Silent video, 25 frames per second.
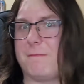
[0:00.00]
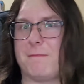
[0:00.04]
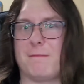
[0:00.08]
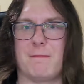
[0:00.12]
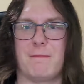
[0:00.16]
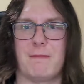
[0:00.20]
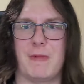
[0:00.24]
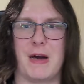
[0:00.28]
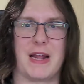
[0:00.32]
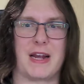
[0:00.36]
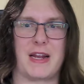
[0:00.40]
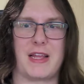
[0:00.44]

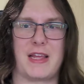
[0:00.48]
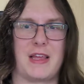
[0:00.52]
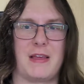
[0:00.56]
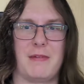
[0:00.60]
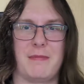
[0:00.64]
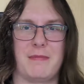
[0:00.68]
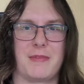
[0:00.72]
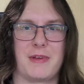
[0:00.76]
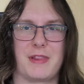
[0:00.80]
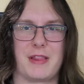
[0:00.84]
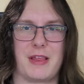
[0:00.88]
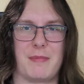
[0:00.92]
marki,
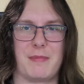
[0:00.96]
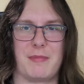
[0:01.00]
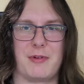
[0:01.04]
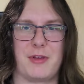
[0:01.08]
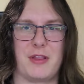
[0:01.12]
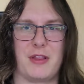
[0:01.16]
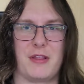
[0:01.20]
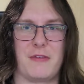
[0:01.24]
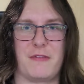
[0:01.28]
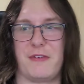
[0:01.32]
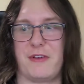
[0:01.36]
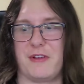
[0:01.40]
chciałem
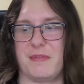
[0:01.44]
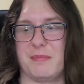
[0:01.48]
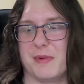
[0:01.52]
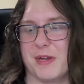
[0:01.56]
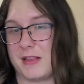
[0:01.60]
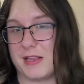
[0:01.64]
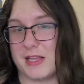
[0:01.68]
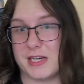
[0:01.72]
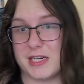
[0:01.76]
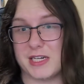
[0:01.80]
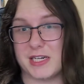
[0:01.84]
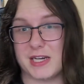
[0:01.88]
powiedzieć firmy.
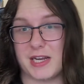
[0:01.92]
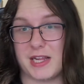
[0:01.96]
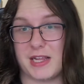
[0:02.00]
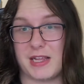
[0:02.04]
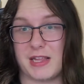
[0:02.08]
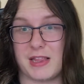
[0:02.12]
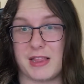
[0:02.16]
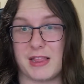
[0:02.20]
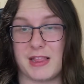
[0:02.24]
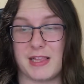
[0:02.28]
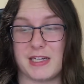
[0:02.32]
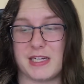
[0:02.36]
Także
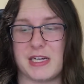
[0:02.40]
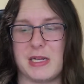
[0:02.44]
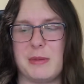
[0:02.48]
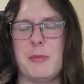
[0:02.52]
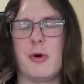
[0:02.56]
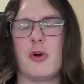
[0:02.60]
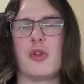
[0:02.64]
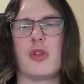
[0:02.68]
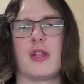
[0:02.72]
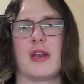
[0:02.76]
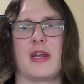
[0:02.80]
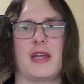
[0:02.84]
zacznijmy
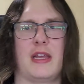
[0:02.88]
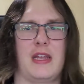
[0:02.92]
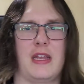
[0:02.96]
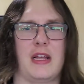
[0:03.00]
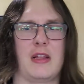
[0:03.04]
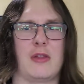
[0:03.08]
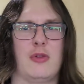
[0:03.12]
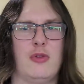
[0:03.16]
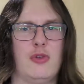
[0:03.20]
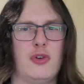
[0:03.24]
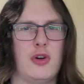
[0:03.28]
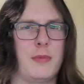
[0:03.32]
od
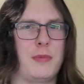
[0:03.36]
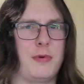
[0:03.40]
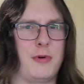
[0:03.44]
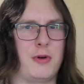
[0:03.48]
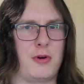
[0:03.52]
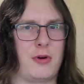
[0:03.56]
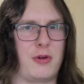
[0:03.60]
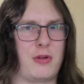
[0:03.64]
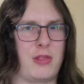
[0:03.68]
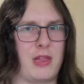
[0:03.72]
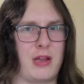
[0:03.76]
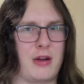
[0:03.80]
Reina. Dużo było
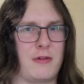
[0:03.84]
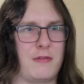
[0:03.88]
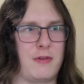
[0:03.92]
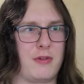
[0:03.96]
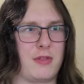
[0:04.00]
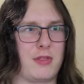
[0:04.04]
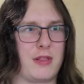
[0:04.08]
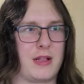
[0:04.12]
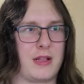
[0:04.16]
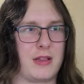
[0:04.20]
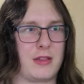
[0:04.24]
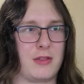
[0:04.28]
Rockstarów
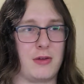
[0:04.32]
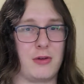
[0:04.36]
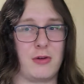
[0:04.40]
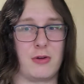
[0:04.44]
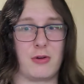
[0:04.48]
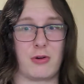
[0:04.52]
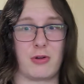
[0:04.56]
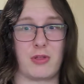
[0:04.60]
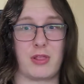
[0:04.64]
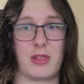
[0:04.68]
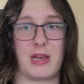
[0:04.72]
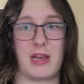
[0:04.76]
ostatnio,
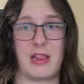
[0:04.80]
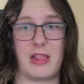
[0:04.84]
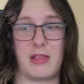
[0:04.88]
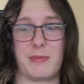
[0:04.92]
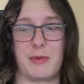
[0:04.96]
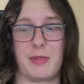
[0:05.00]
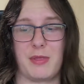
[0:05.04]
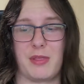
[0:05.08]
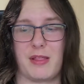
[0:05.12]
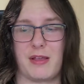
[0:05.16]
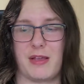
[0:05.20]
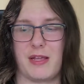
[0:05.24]
Rockstar
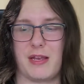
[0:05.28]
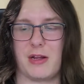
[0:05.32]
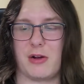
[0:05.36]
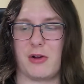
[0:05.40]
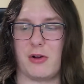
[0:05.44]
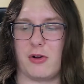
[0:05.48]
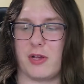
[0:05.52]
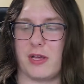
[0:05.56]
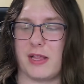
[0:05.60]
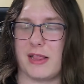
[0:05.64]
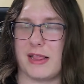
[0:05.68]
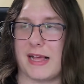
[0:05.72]
sobie zostaje na
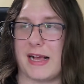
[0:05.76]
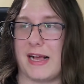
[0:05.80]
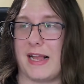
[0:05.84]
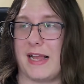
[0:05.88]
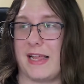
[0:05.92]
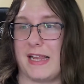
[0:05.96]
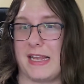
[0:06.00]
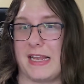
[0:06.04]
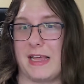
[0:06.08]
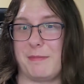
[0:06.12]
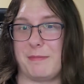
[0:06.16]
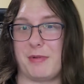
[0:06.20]
koniec,
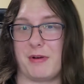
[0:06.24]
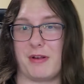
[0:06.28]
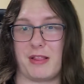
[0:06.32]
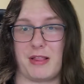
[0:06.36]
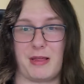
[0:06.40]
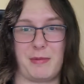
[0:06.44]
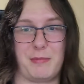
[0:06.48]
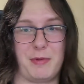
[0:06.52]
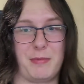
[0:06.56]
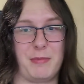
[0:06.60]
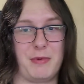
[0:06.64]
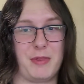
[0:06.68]
ale najpierw
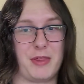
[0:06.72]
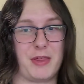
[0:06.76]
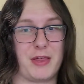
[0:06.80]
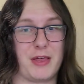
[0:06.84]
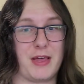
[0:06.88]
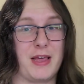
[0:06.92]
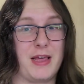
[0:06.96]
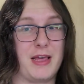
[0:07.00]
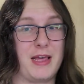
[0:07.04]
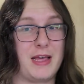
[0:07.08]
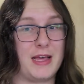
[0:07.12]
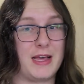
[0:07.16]
zajmiemy się
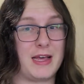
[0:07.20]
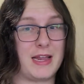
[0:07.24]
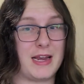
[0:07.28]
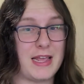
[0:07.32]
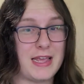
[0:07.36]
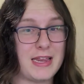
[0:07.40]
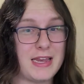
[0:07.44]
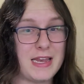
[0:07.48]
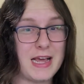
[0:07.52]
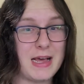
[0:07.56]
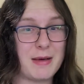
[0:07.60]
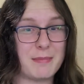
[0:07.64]

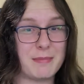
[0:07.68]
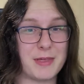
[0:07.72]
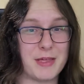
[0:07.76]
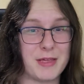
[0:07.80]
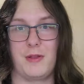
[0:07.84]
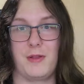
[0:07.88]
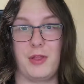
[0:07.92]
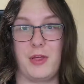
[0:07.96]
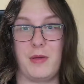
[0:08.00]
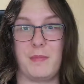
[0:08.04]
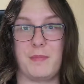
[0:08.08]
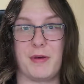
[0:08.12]
Reinami.
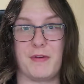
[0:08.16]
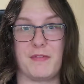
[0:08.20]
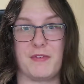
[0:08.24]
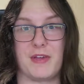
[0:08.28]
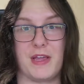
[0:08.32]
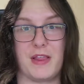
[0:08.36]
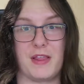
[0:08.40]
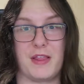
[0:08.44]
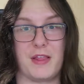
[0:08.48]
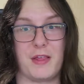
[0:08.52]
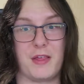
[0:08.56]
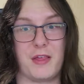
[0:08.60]
No i pewnie
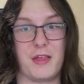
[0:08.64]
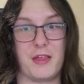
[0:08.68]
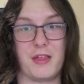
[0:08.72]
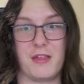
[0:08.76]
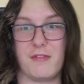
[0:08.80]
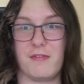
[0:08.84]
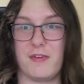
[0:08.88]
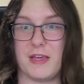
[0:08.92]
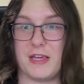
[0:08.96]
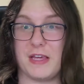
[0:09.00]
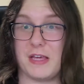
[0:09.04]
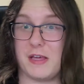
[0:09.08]
jesteście
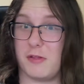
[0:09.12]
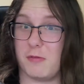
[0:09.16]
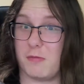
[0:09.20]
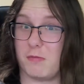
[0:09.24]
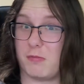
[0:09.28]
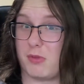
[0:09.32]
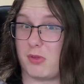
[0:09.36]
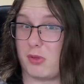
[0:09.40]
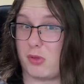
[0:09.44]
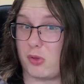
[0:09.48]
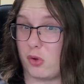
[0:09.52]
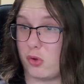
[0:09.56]
zdziwieni.
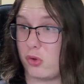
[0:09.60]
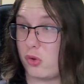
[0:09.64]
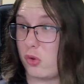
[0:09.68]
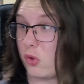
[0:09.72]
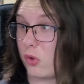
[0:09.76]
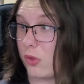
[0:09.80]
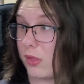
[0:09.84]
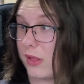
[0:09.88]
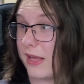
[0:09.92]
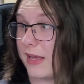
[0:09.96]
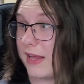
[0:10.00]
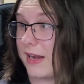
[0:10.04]
Co
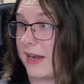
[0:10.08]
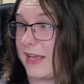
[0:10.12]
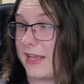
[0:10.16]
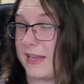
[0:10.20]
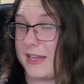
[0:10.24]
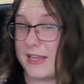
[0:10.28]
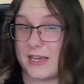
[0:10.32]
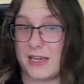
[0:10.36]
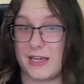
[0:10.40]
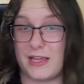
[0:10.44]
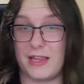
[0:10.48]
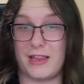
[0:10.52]
to za Rein?
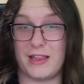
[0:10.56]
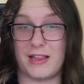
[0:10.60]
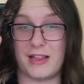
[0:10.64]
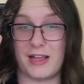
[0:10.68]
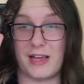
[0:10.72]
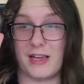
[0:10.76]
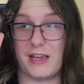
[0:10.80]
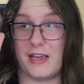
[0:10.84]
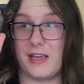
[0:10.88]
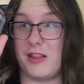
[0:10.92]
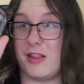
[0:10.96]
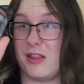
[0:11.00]
Jakiś
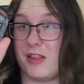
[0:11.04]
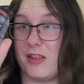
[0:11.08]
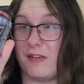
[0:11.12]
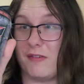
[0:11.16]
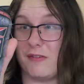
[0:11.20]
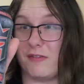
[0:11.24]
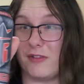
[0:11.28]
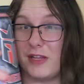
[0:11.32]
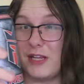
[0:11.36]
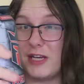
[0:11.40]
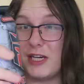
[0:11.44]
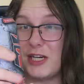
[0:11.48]
taki
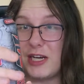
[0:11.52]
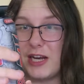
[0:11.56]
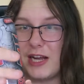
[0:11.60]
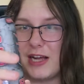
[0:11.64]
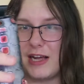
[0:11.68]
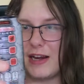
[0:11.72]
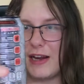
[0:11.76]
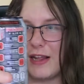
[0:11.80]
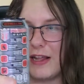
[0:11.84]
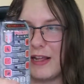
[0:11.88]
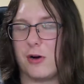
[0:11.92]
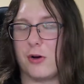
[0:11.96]
dziwny,
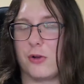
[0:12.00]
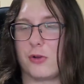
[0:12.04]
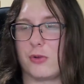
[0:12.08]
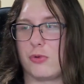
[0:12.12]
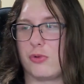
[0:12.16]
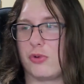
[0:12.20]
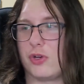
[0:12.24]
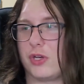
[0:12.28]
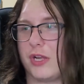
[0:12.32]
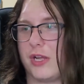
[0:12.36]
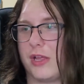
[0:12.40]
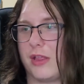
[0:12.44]
szary?
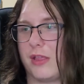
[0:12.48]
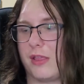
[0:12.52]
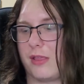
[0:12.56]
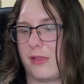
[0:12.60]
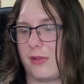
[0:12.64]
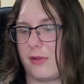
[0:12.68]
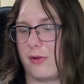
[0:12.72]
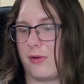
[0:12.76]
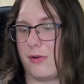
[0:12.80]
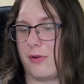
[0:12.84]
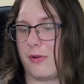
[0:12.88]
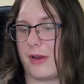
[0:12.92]
Otóż jest
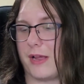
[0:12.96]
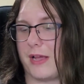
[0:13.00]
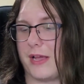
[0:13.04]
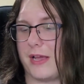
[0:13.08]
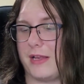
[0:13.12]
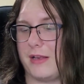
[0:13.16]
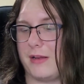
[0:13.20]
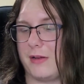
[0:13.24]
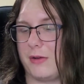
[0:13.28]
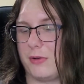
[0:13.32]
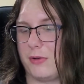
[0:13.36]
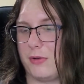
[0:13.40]
to
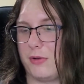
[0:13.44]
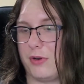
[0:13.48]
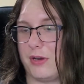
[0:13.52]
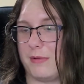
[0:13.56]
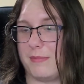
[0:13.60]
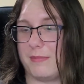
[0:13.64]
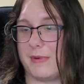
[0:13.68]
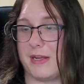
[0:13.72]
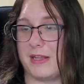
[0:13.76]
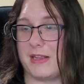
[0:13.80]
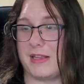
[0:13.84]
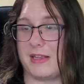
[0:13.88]
Rein, który
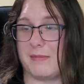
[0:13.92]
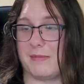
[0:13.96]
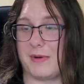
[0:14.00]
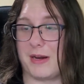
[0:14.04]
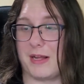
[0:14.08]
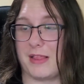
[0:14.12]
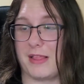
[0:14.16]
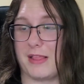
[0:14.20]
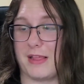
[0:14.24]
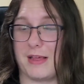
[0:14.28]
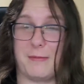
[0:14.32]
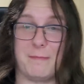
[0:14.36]
ma tym
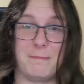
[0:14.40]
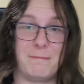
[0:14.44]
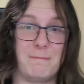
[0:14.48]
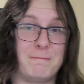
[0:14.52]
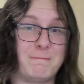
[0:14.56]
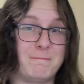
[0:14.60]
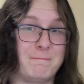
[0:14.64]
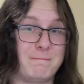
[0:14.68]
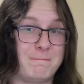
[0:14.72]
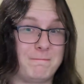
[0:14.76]
razem